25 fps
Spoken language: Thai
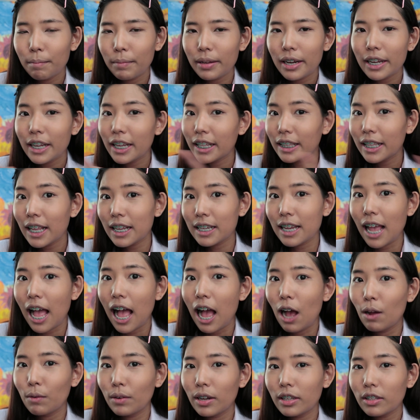ไม่ได้กินแต่
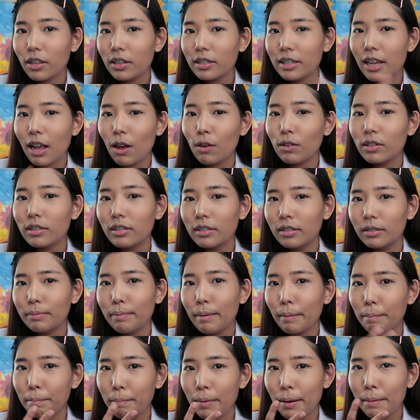เช้านะตอนเช้าคือ
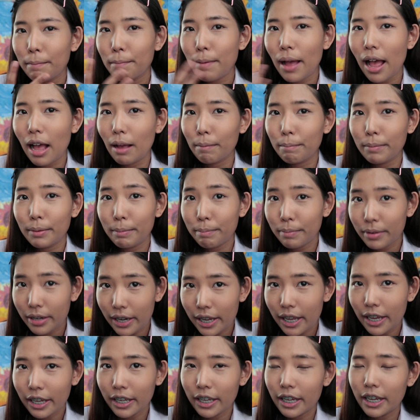แบบเป็นปาก
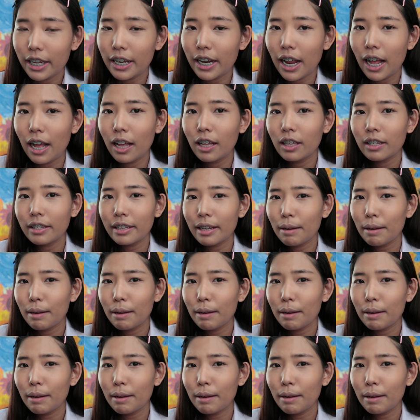เปื่อยๆอย่างนี้นะ